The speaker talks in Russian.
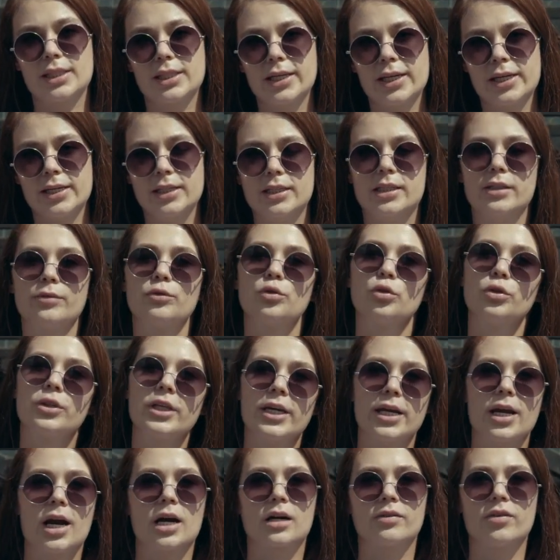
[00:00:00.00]
стенде
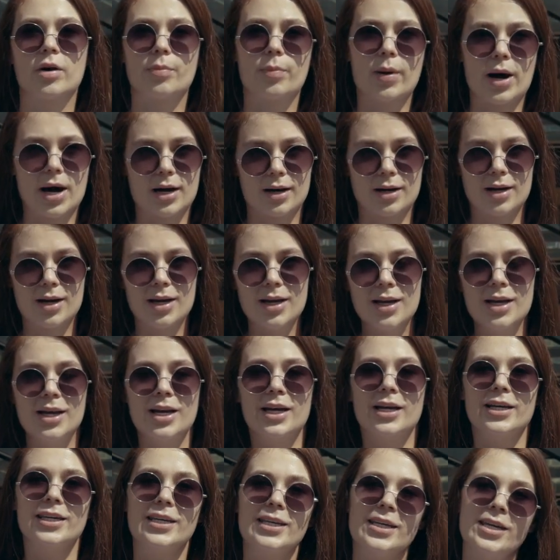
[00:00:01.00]
внутри аквапарка
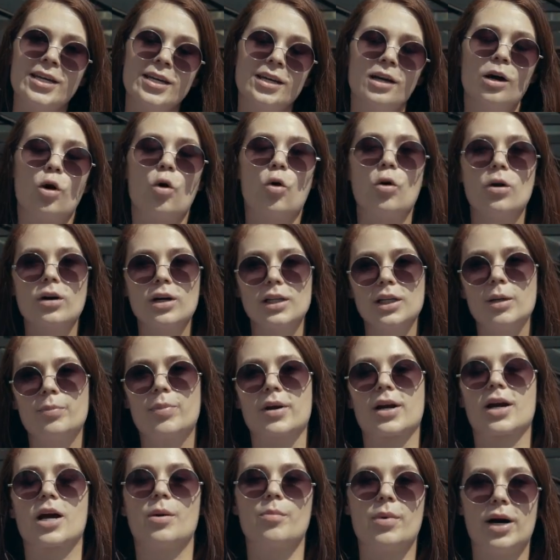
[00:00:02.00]
и около
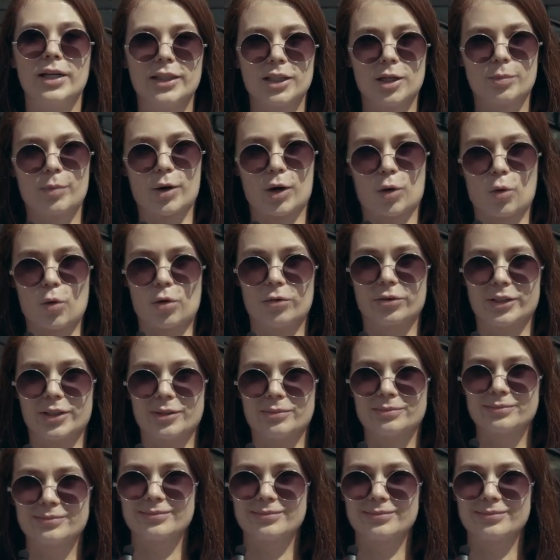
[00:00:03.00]
паркоматах парковки.